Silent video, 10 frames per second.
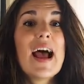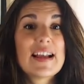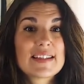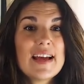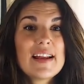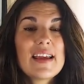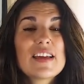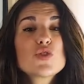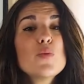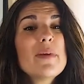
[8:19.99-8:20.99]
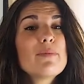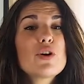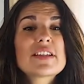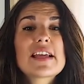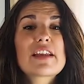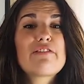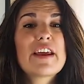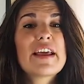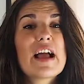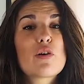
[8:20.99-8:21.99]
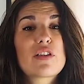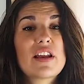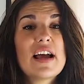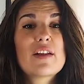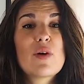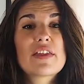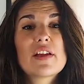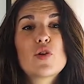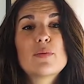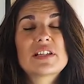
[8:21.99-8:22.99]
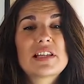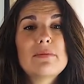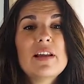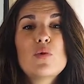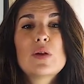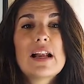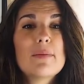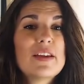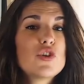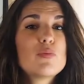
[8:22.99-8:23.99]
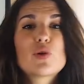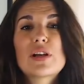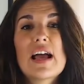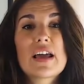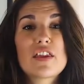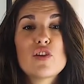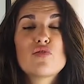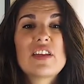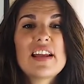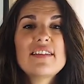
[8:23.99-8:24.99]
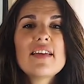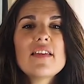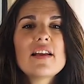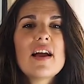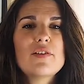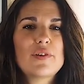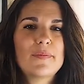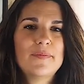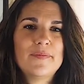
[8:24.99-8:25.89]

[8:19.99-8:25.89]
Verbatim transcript: Asar es un verbo que se refiere a cocinar o hacer comestible un alimento por la acción directa del calor.